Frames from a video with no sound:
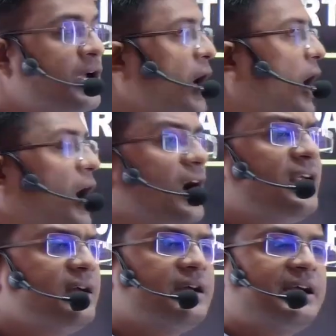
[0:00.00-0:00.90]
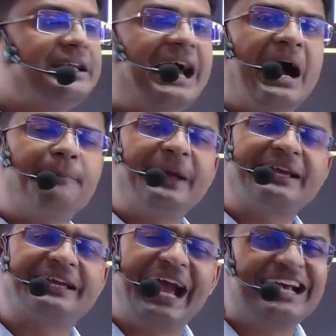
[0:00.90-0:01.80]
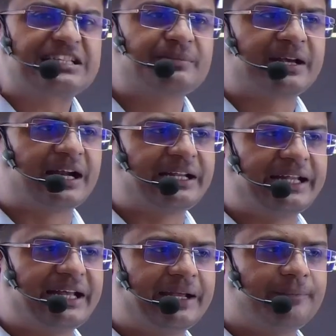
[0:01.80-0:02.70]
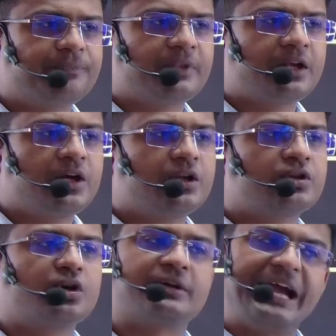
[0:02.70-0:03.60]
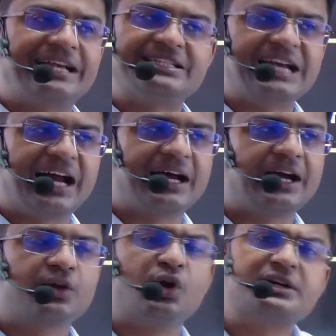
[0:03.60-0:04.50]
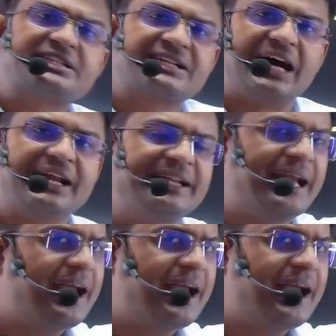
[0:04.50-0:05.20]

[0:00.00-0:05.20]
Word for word: और यहां पे कैश में खरीदे हैं तो कैश जा रहा है गुड्स खरीदेंगे तो